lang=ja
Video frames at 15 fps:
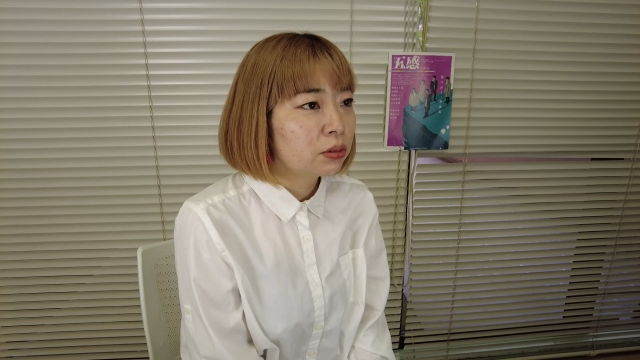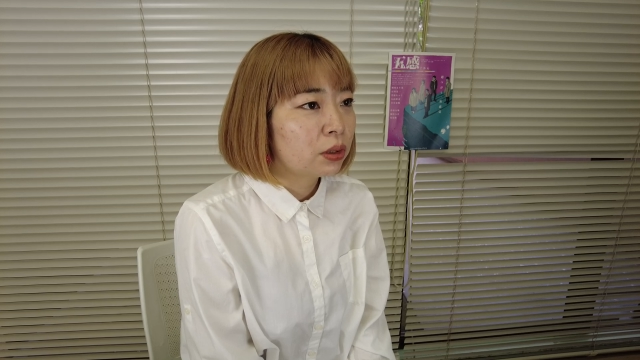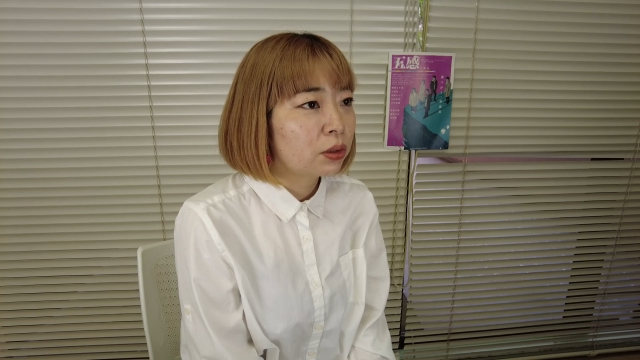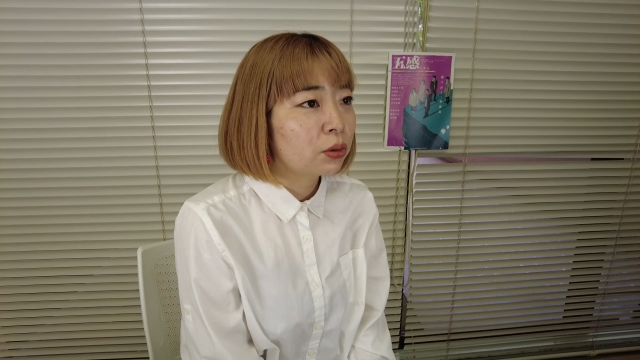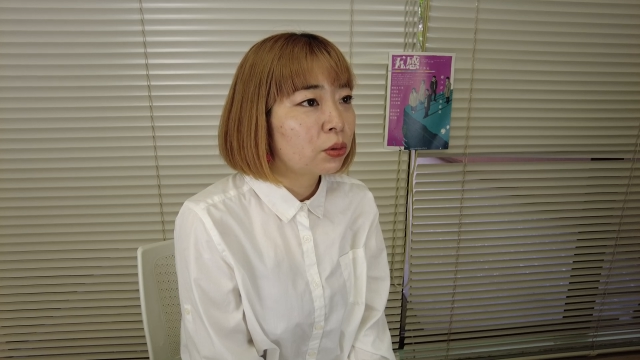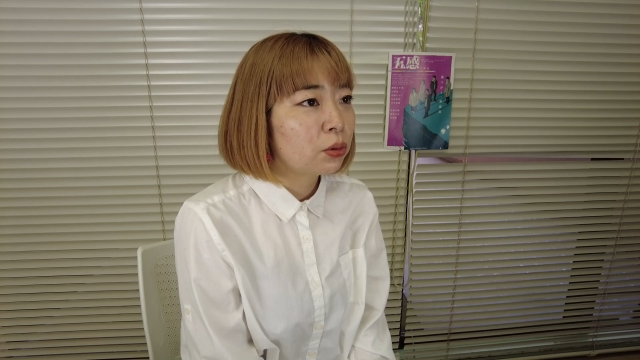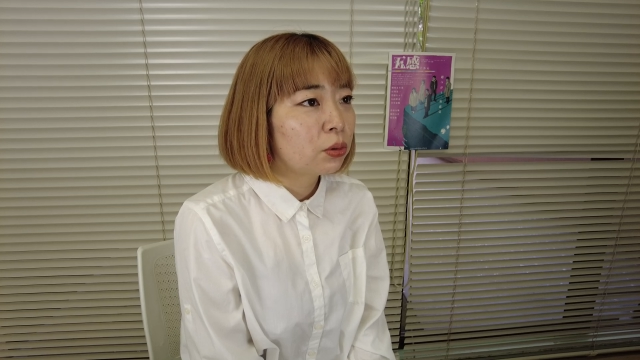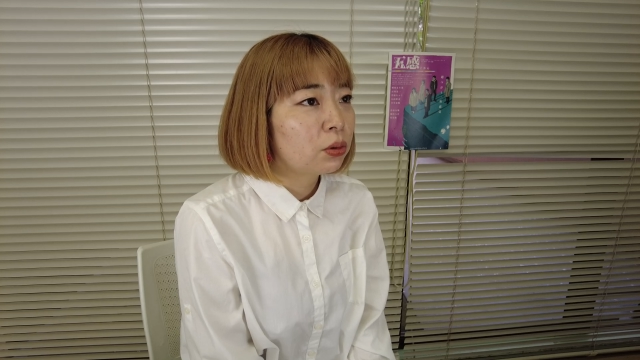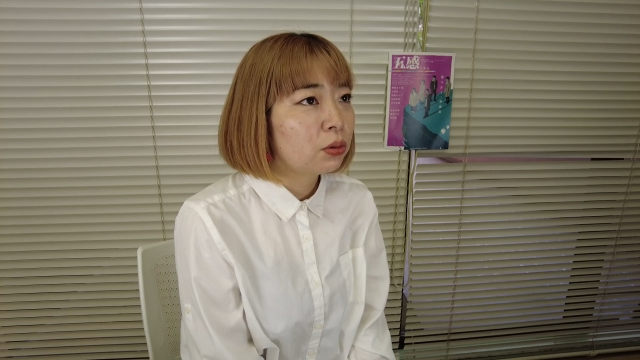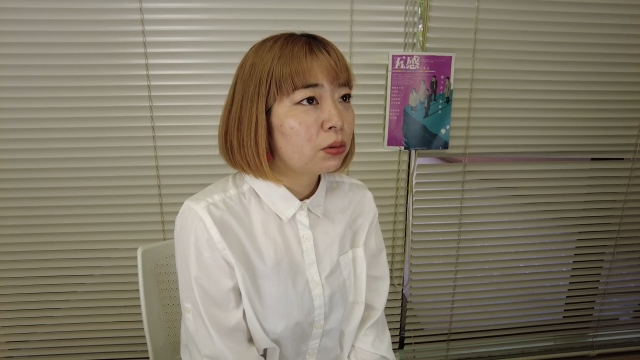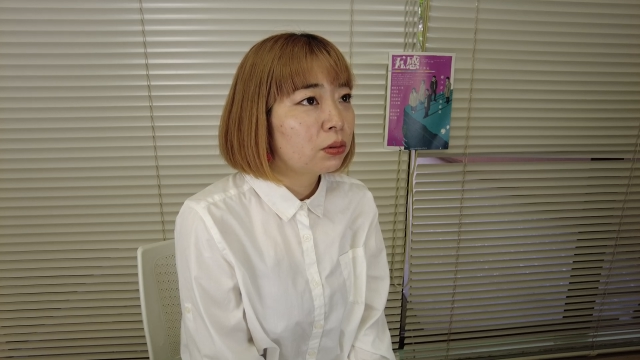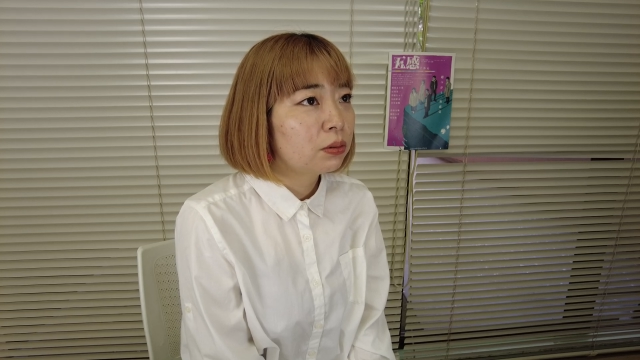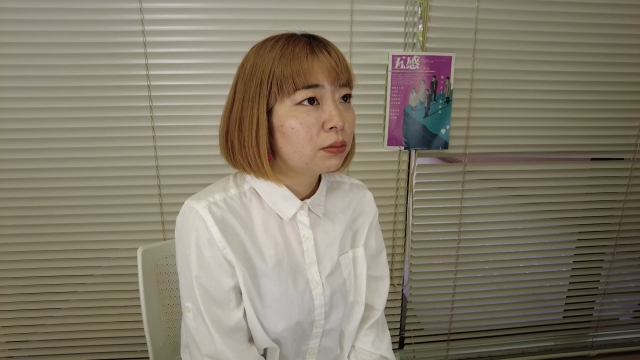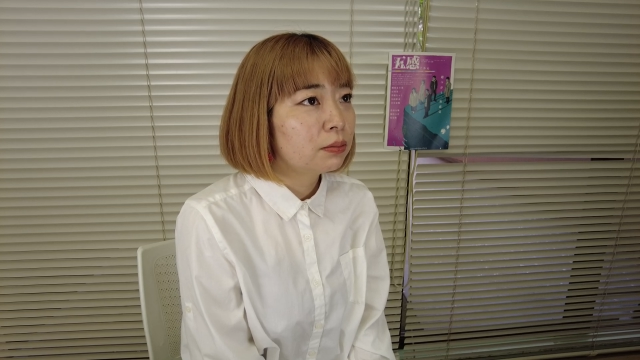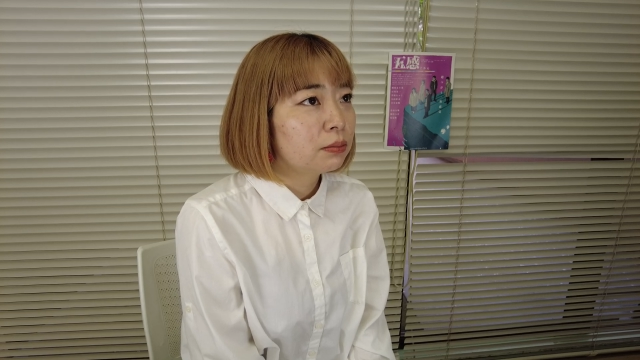結構
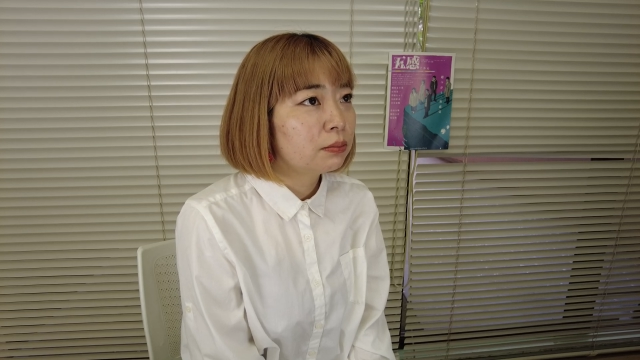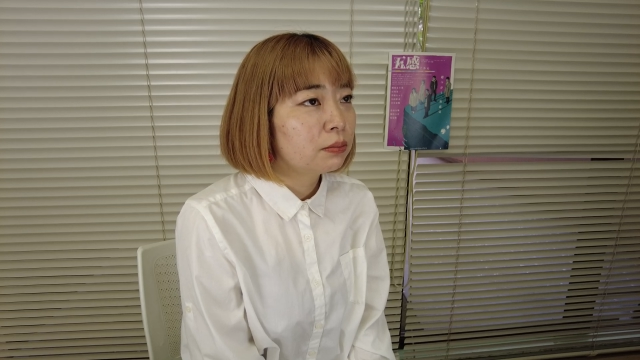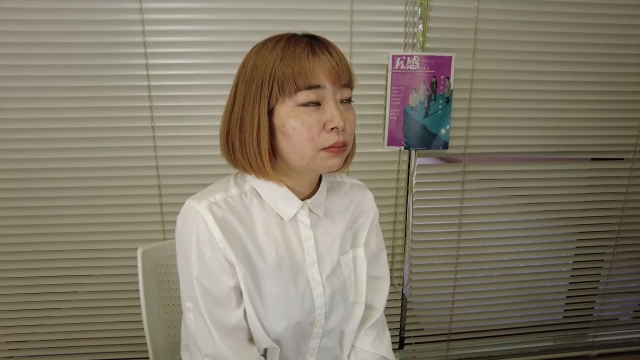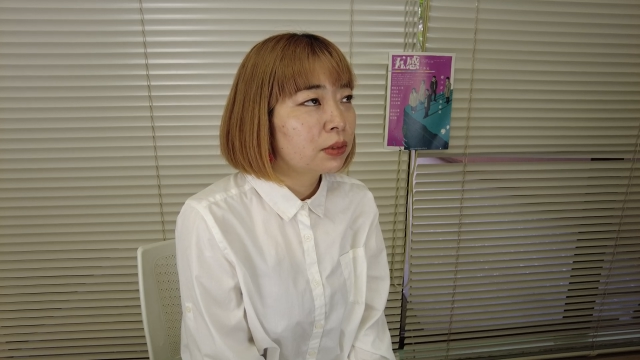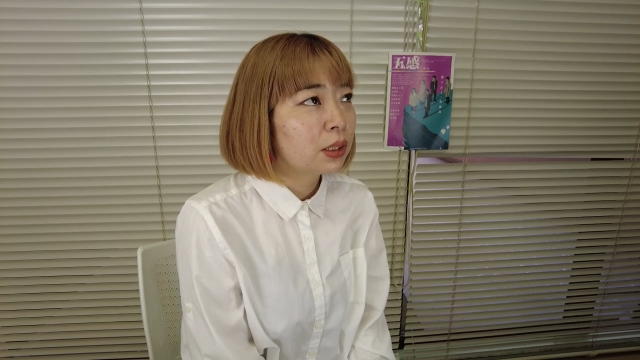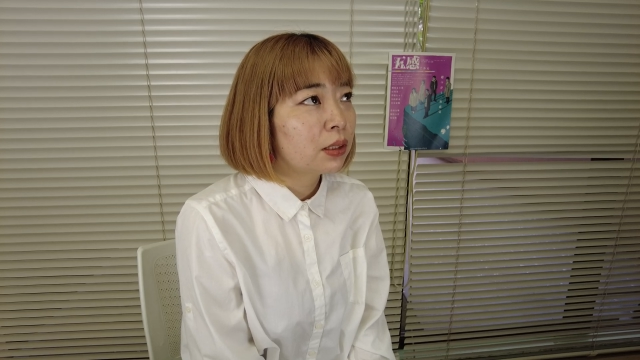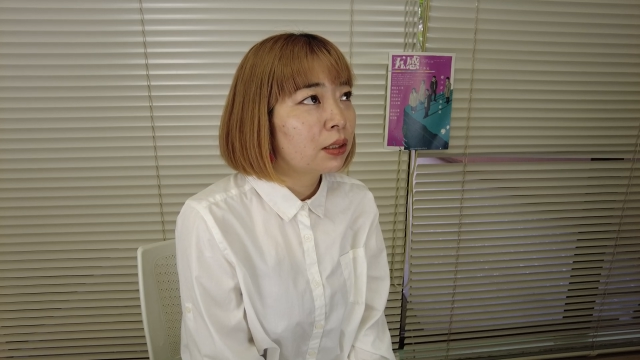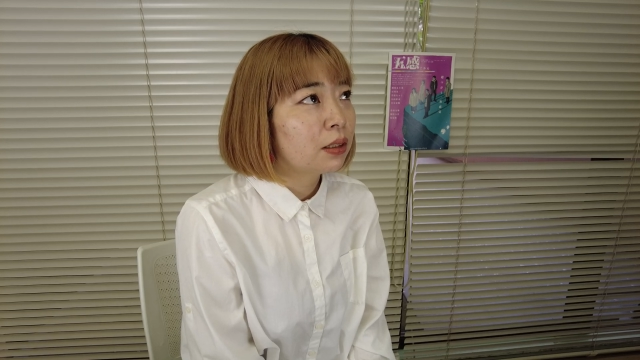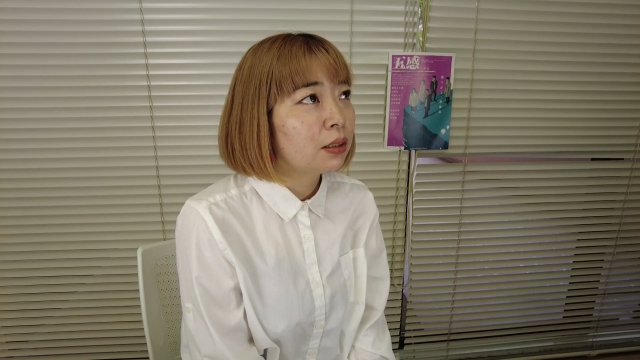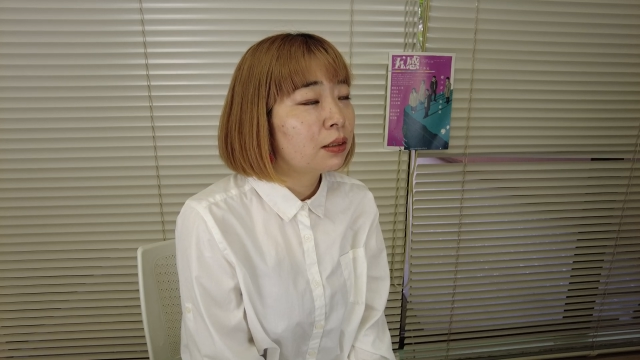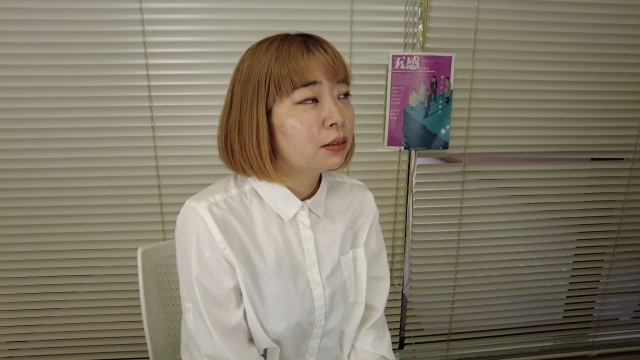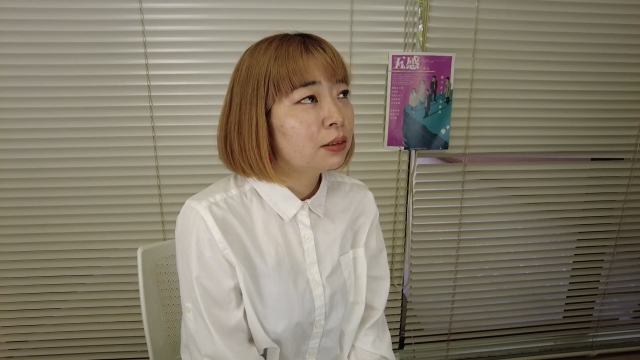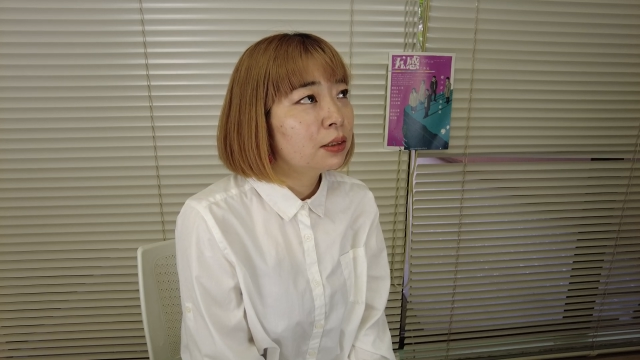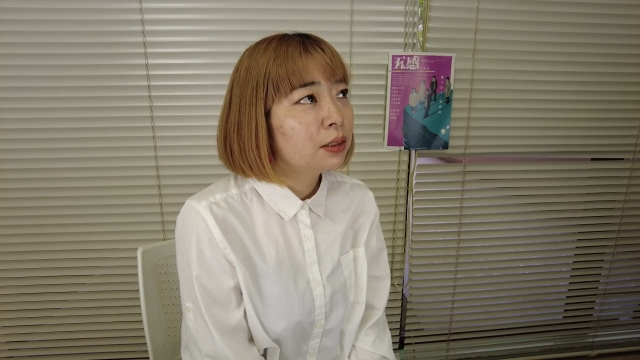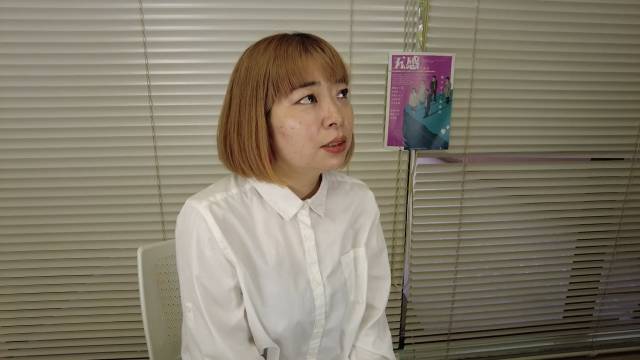なん
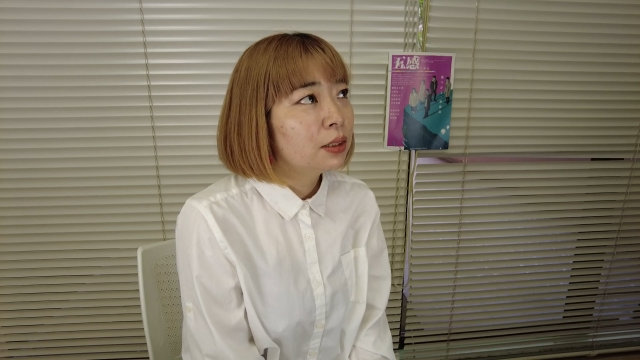か